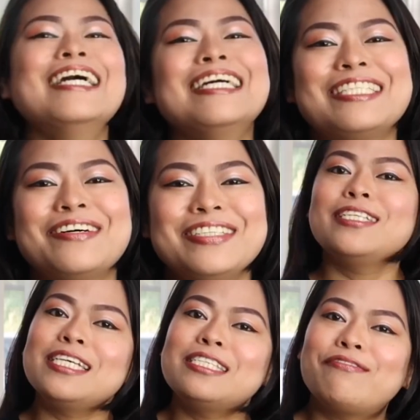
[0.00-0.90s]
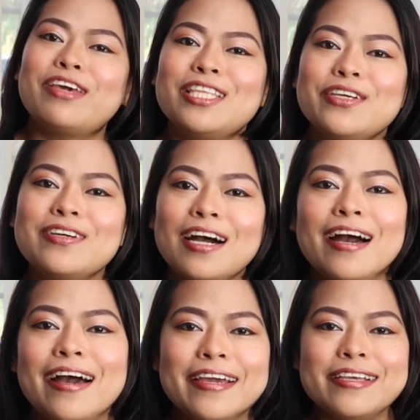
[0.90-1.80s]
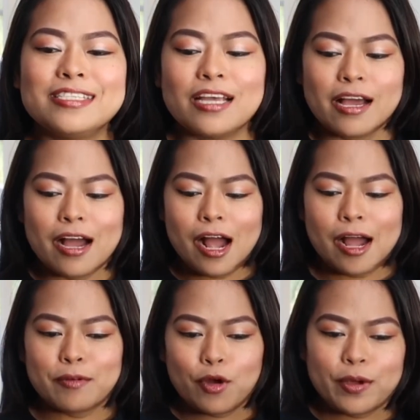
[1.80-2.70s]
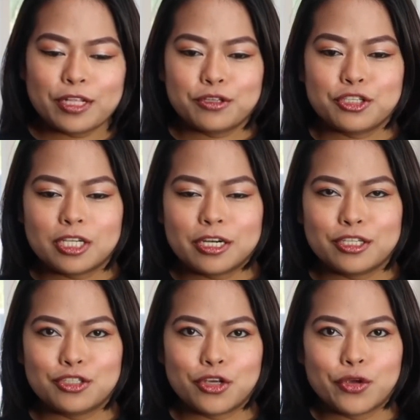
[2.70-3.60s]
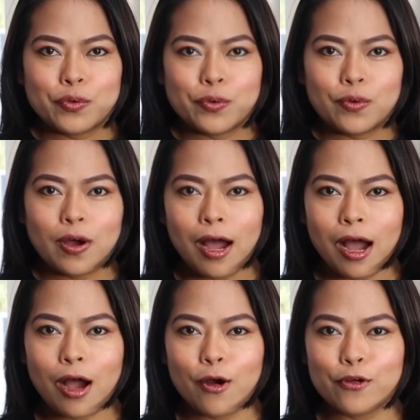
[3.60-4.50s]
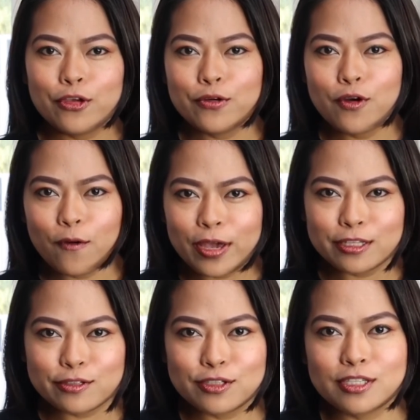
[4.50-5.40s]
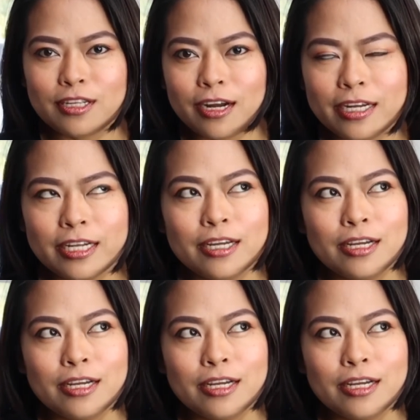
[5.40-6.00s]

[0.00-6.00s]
So, in this video, guys, I'm going to share to you how you're going to start